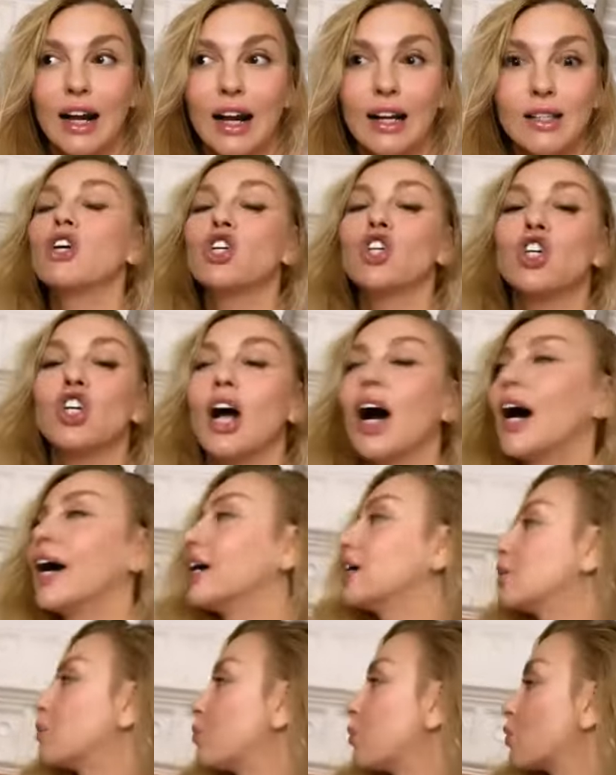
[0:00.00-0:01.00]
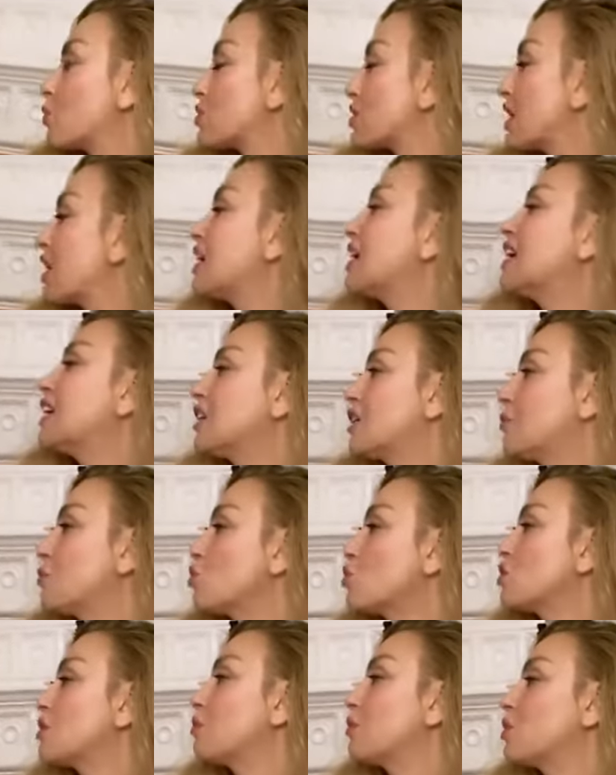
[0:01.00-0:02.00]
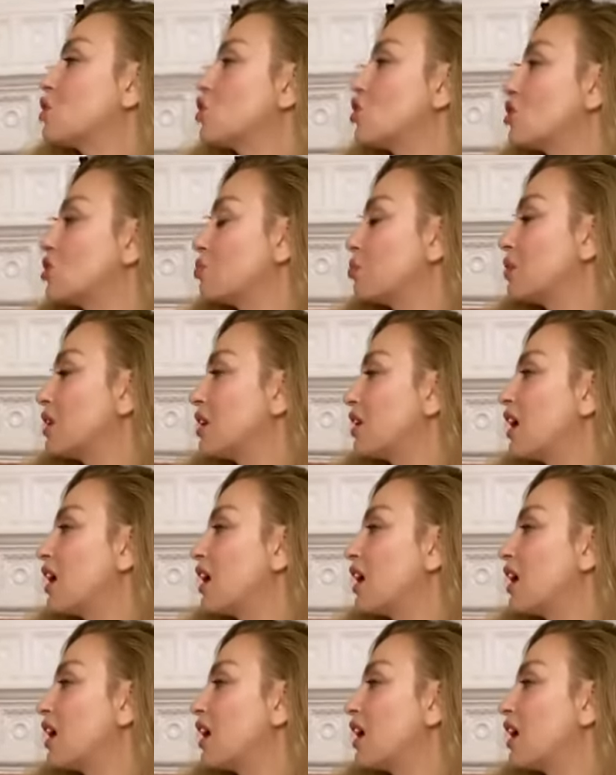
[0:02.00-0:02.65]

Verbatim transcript: обожают просто. Ты можешь намочить мне